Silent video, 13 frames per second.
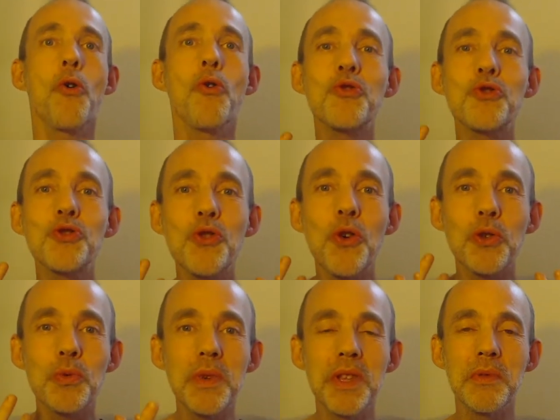
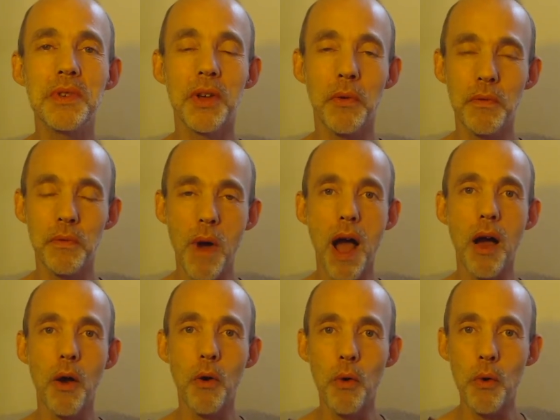Aujourd'hui nous allons
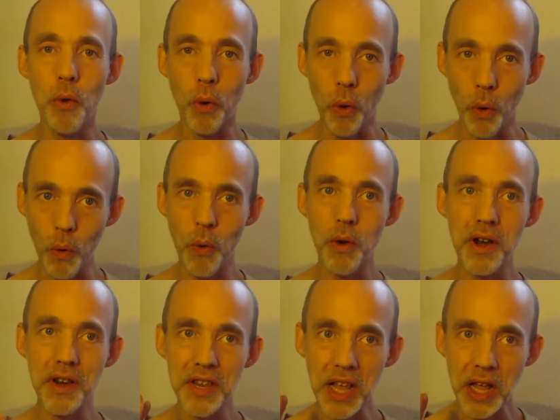voir le
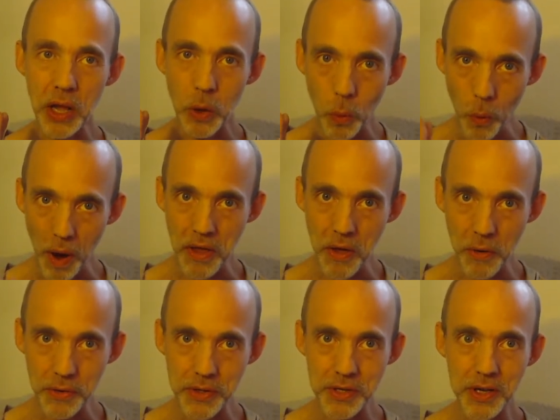rôle des
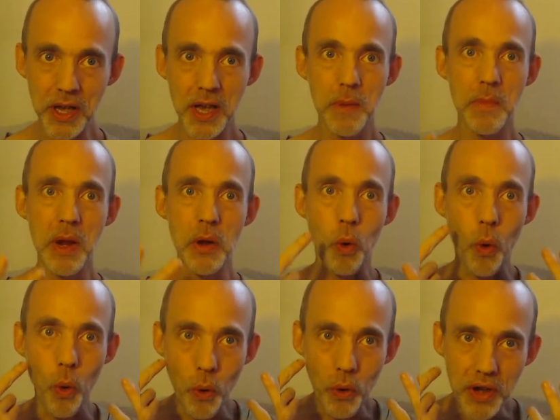croyances, mais le
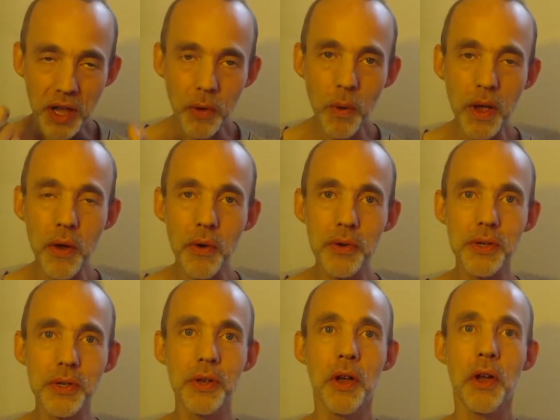rôle des
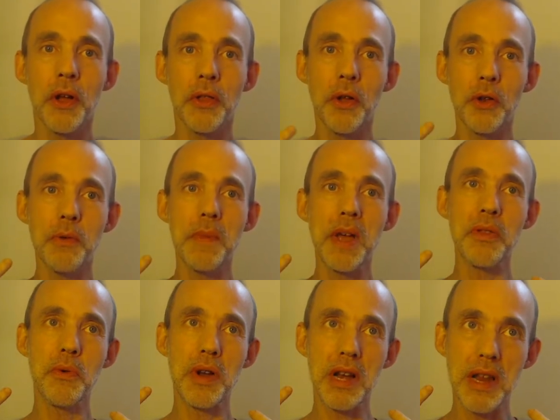croyances dans le
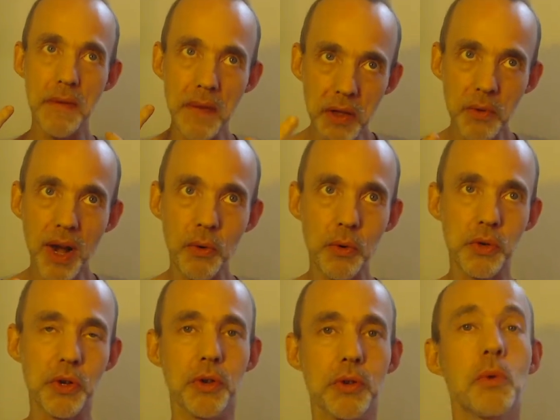domaine de l'éveil de la
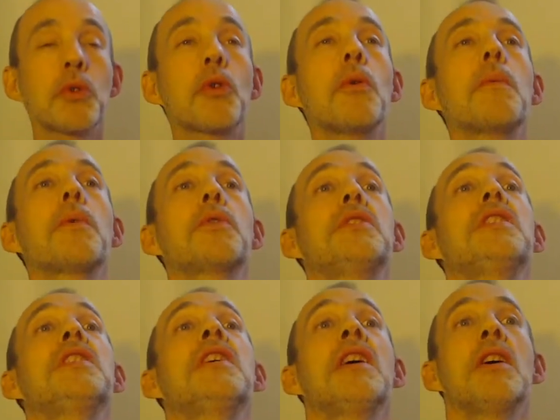conscience, autrement
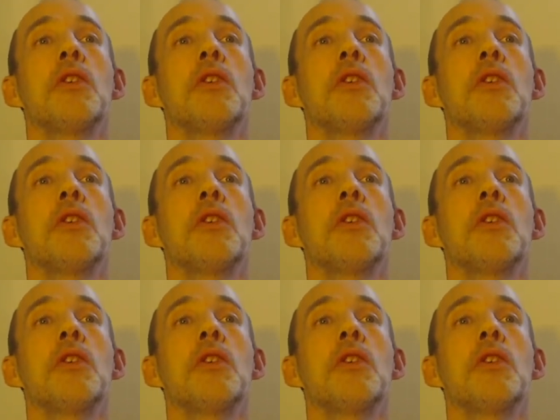dit